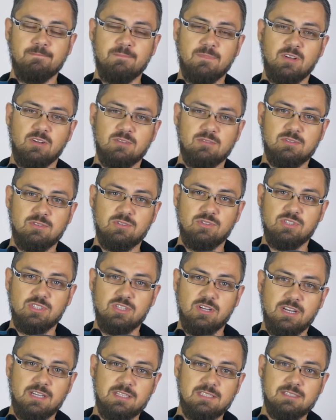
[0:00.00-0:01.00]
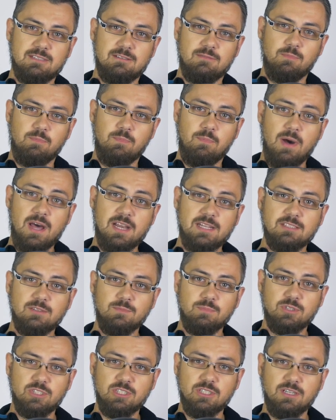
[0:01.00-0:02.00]
No, co jest bardzo
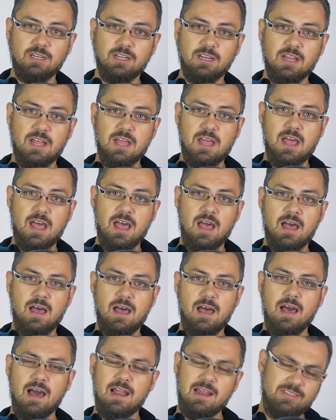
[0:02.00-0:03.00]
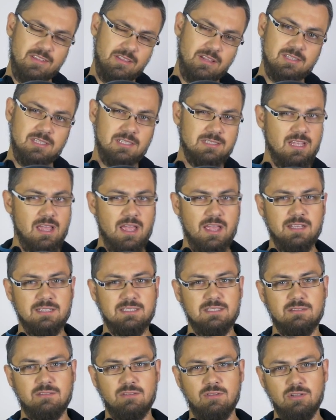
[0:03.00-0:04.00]
przykre, ale ta decyzja
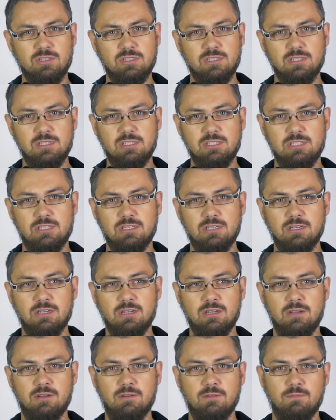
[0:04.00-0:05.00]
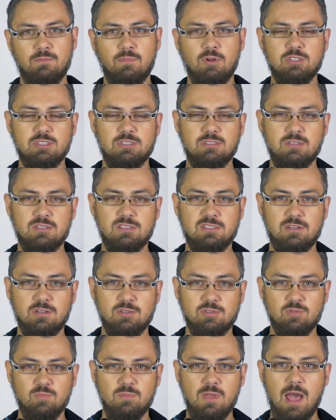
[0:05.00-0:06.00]
jest dosyć y, mocno
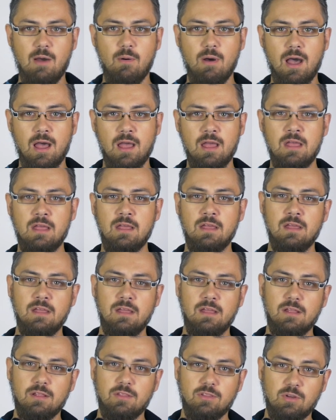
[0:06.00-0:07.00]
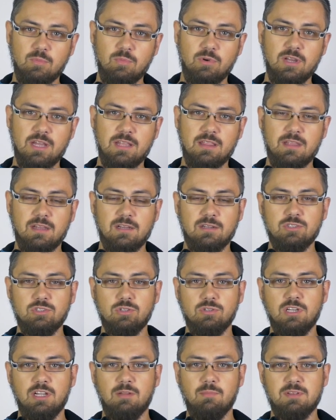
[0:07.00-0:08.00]
zrozumiała, no bo jednak
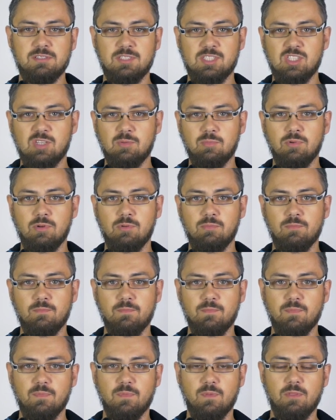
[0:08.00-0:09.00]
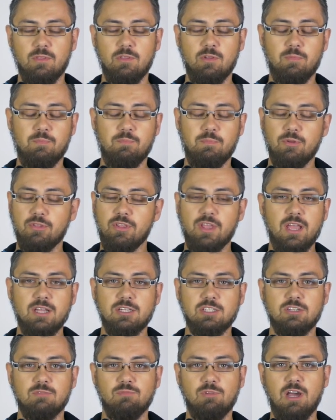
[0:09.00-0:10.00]
Julian ma za sobą no,
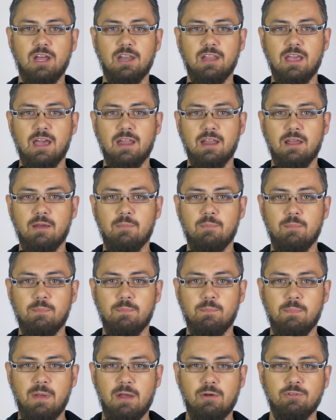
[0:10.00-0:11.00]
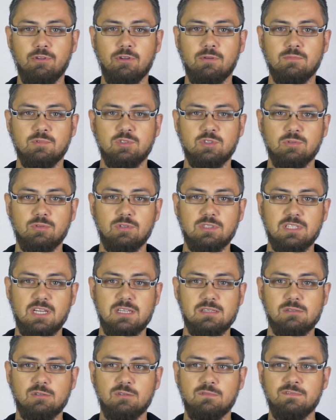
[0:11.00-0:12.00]
potężną karierę, pełną
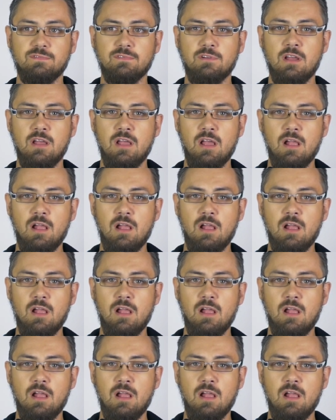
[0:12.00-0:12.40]
sukcesów.